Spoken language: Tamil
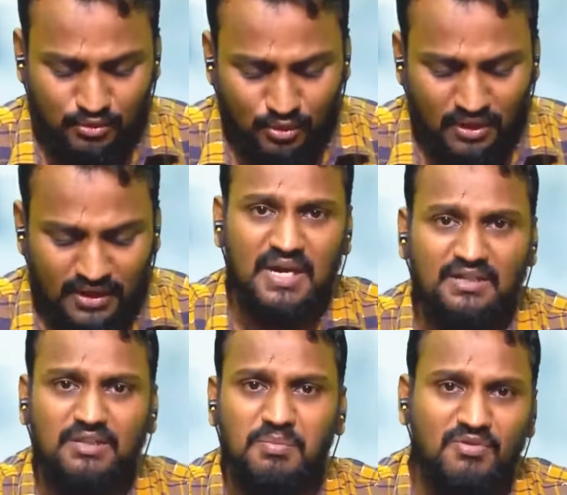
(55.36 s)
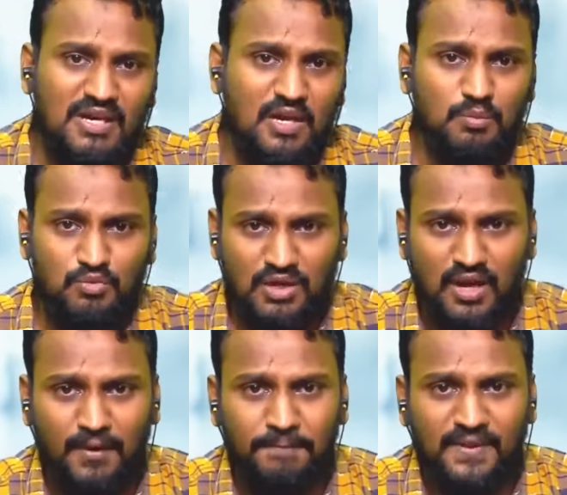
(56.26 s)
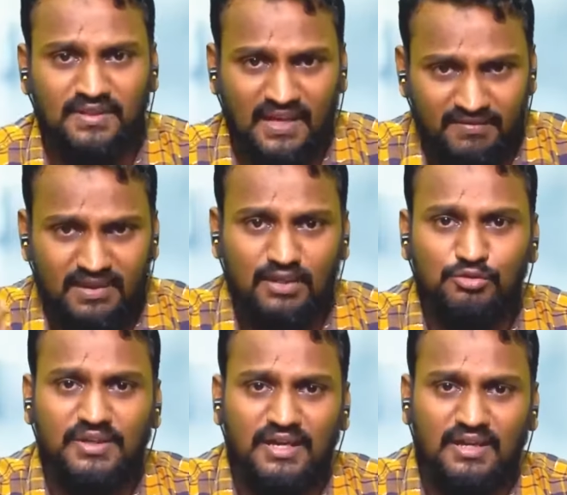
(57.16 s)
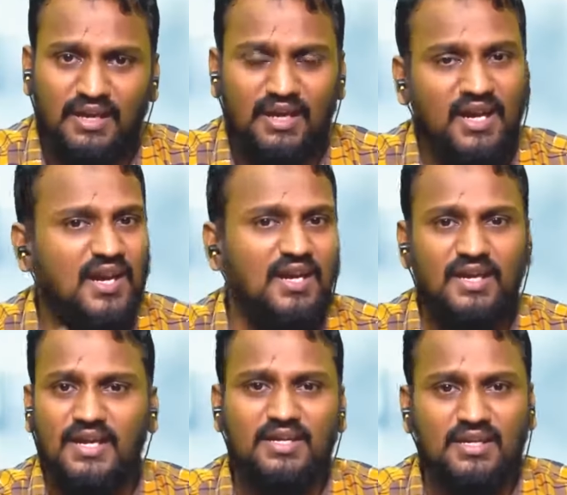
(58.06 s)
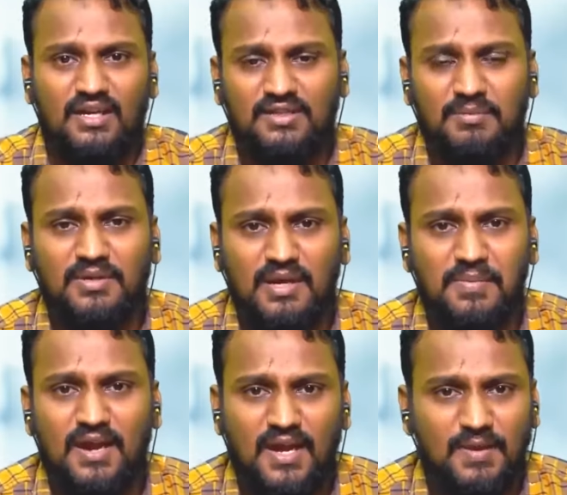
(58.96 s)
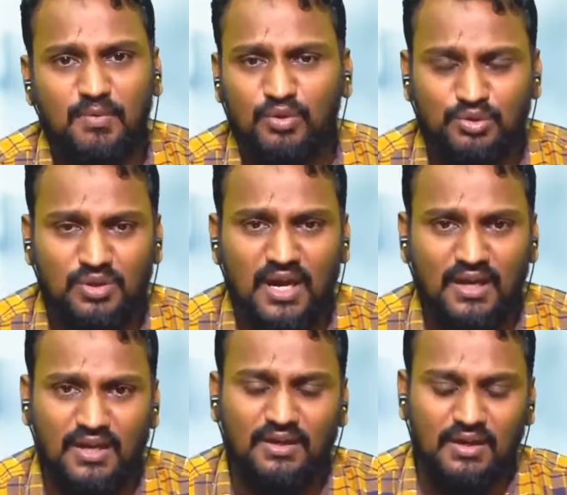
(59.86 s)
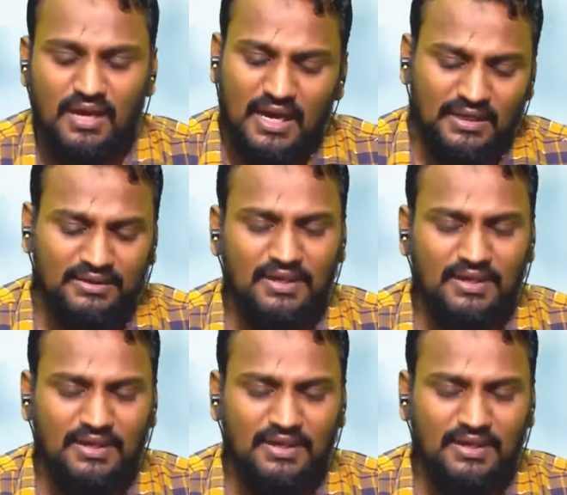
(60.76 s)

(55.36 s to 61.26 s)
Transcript: தொழுகை முடிந்ததும் ஓத வேண்டுமா அல்லது சஜிதாவில் ஓத வேண்டுமா அந்த துவாவை எப்போ ஓதணும்